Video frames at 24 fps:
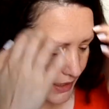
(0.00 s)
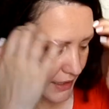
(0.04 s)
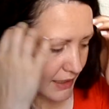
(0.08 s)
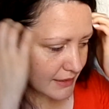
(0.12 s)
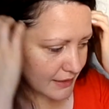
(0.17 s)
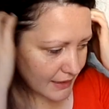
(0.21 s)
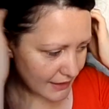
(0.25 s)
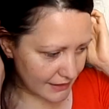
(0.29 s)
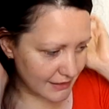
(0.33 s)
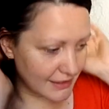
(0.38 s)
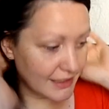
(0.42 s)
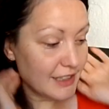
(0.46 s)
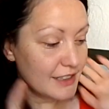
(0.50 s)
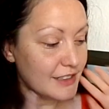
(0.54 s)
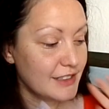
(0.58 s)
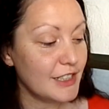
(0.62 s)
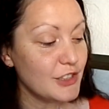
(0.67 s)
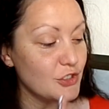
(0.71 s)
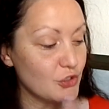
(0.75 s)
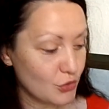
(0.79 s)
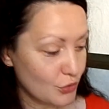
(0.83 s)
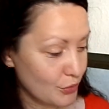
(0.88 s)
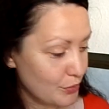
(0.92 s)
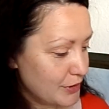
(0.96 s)
Так,
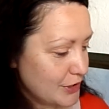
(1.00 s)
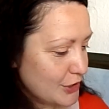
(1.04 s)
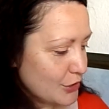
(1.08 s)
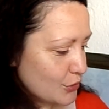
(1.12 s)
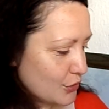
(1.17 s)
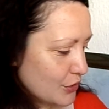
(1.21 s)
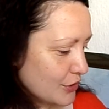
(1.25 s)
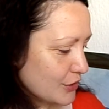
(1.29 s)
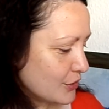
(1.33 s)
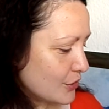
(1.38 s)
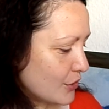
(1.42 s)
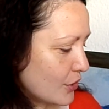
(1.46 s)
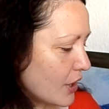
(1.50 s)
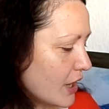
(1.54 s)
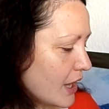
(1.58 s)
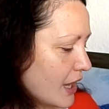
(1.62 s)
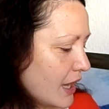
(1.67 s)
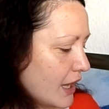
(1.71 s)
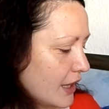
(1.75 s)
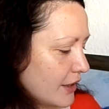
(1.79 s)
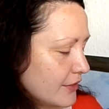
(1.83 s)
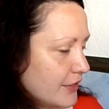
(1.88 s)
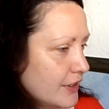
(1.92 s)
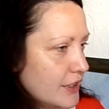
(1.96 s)
начну потихоньку.
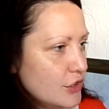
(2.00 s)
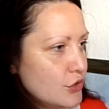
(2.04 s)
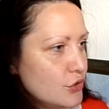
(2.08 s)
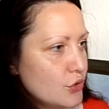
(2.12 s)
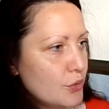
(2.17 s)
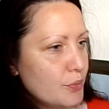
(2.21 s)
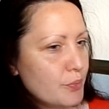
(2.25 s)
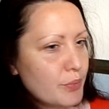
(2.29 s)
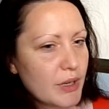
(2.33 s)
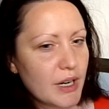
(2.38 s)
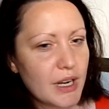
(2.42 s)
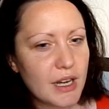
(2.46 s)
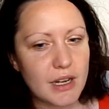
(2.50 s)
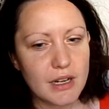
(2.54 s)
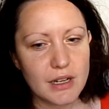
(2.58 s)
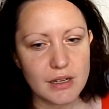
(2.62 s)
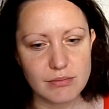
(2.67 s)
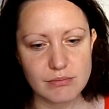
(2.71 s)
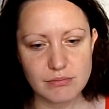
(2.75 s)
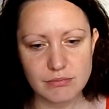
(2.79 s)
Видео про